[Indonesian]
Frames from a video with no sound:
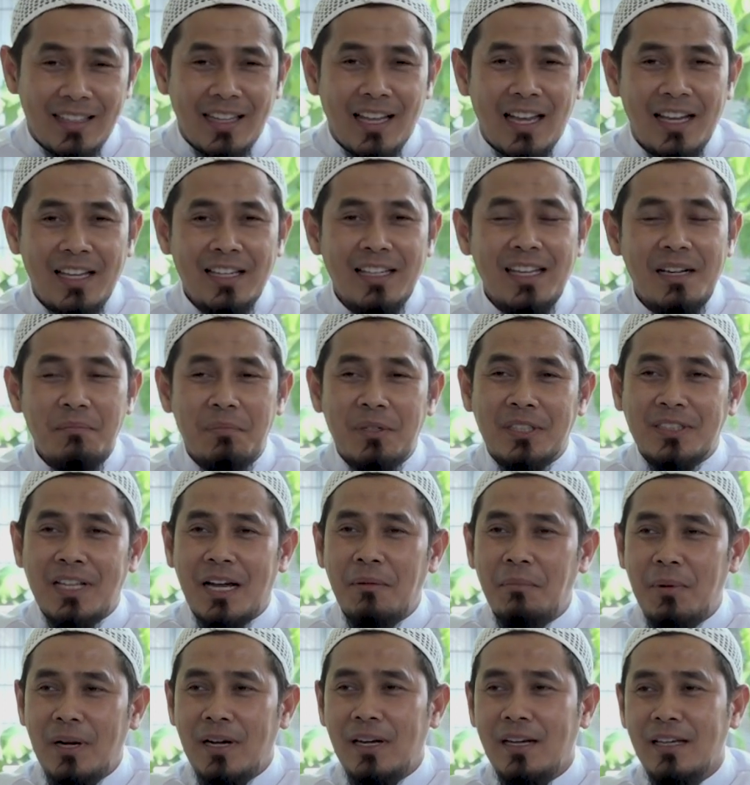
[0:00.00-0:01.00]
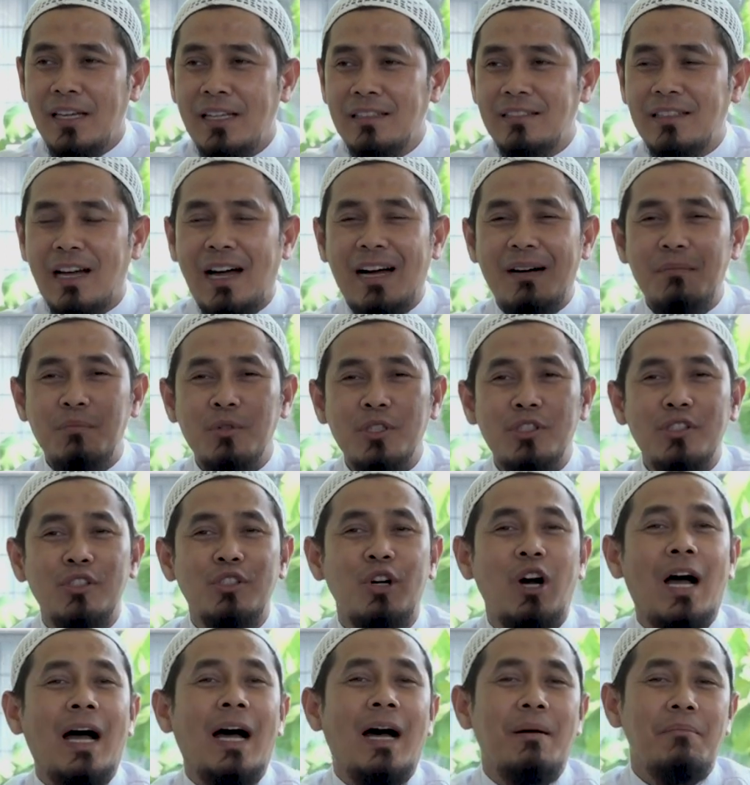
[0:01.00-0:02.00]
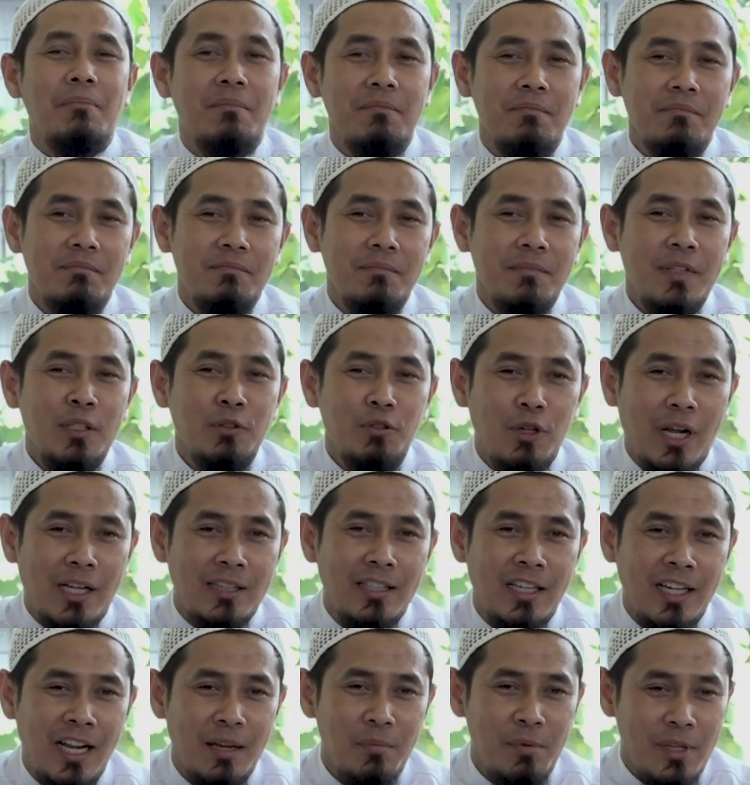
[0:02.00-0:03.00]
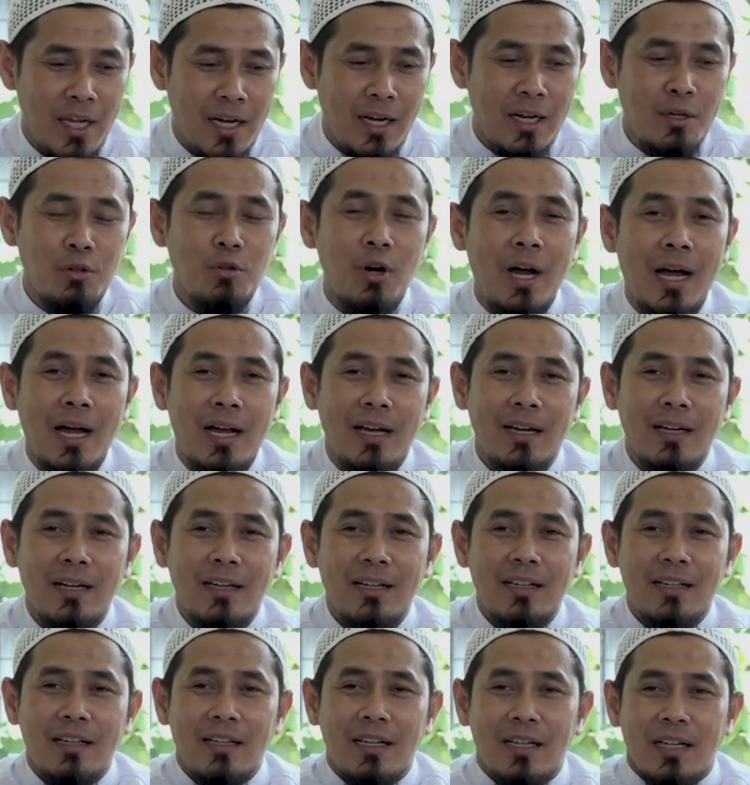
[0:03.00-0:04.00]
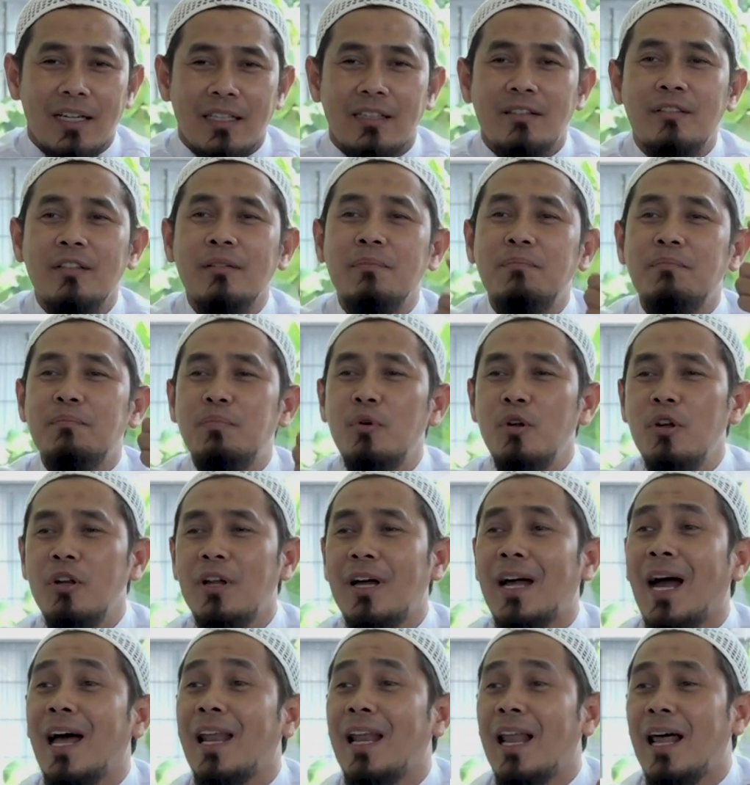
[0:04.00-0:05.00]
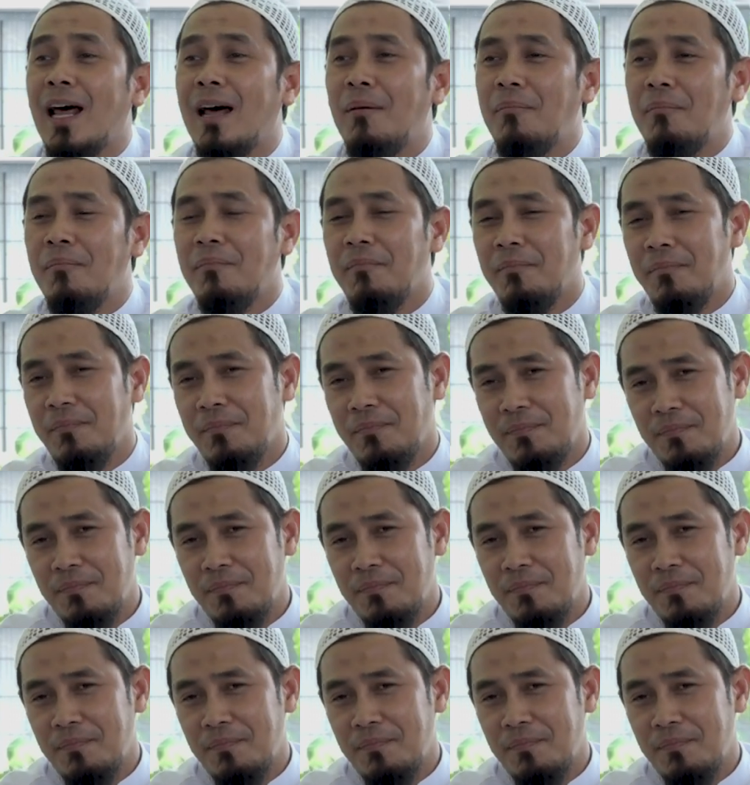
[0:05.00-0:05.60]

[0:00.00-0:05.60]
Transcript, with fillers: Nah ini yang pertama. it amut to'am. Itu kata Nabi. Yang kedua. Tibbul kalam.